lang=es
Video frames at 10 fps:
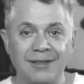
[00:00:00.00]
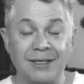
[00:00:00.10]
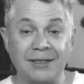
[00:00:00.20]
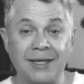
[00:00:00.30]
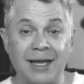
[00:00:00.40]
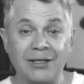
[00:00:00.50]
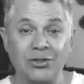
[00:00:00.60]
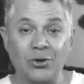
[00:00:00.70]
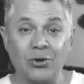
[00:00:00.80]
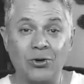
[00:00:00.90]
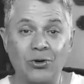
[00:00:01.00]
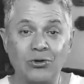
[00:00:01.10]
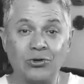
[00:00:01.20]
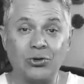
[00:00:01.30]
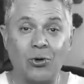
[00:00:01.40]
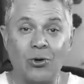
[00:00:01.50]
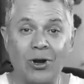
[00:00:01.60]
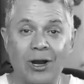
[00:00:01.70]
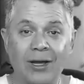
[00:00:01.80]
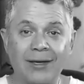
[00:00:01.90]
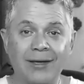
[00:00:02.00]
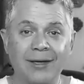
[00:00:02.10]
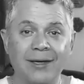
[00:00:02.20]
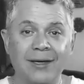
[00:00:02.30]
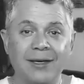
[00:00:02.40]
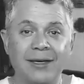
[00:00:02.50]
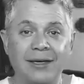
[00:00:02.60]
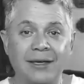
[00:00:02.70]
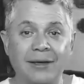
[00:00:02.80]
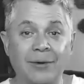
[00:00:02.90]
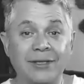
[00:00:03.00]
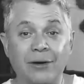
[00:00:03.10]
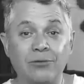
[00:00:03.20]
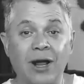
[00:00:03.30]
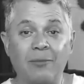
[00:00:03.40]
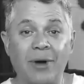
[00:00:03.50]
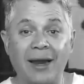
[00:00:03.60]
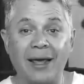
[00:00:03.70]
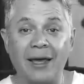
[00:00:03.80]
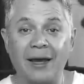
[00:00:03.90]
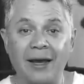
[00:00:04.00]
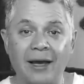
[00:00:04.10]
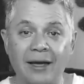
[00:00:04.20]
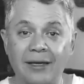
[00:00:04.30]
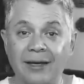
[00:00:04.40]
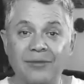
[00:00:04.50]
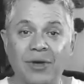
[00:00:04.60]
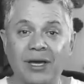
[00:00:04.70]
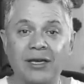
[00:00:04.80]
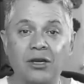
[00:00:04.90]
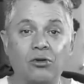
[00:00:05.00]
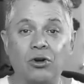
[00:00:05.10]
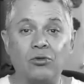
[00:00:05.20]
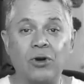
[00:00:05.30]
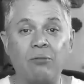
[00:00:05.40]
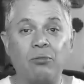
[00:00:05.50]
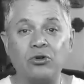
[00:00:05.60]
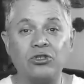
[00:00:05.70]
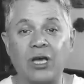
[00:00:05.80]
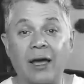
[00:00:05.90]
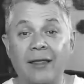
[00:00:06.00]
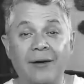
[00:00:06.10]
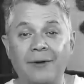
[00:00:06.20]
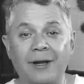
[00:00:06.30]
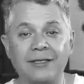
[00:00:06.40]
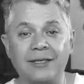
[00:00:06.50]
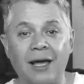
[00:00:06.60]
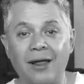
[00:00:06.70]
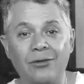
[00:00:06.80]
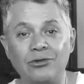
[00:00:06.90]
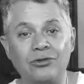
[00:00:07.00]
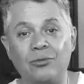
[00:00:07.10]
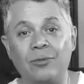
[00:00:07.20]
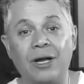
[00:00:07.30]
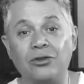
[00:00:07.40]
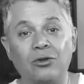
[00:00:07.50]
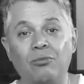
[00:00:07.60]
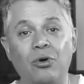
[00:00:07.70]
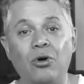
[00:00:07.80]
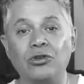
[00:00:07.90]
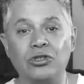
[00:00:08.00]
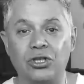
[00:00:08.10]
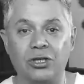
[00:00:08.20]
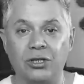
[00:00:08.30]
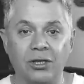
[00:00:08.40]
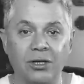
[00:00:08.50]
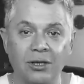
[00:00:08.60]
Si estás solo, sola y, ves a una pareja aquí en México en una posada, abrazados, tomando ponche,